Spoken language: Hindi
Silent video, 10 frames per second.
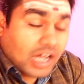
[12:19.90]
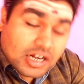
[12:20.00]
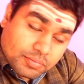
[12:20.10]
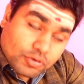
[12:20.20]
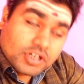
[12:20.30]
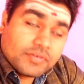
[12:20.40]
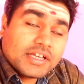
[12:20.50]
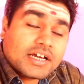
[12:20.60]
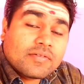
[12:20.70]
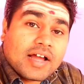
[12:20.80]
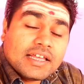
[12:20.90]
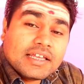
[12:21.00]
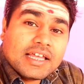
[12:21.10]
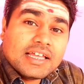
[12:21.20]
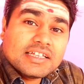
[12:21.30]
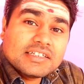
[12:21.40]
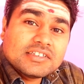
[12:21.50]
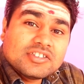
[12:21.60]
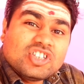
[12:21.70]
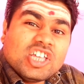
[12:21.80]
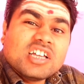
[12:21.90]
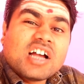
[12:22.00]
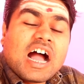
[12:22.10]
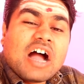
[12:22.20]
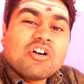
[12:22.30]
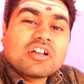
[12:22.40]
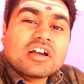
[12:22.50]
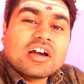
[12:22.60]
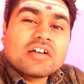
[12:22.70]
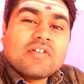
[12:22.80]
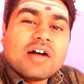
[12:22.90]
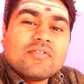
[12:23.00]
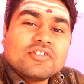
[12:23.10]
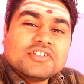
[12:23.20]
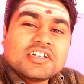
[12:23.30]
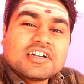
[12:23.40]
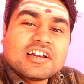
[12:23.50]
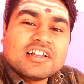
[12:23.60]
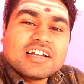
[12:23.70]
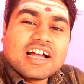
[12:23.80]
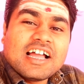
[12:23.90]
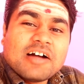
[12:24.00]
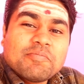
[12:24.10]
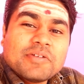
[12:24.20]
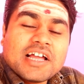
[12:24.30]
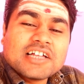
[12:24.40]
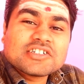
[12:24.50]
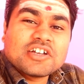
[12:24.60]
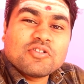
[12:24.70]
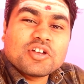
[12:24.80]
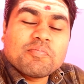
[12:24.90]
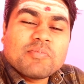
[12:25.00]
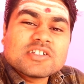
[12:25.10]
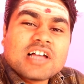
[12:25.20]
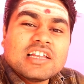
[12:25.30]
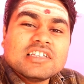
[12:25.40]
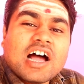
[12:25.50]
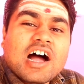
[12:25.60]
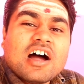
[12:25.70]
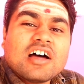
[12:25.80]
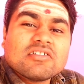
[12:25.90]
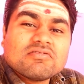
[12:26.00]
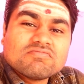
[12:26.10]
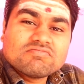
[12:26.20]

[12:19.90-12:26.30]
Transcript: दान पुण्य भी करवाएंगे तीखा और करवा भोजन करने का आप प्रयास करोगे मसालेदार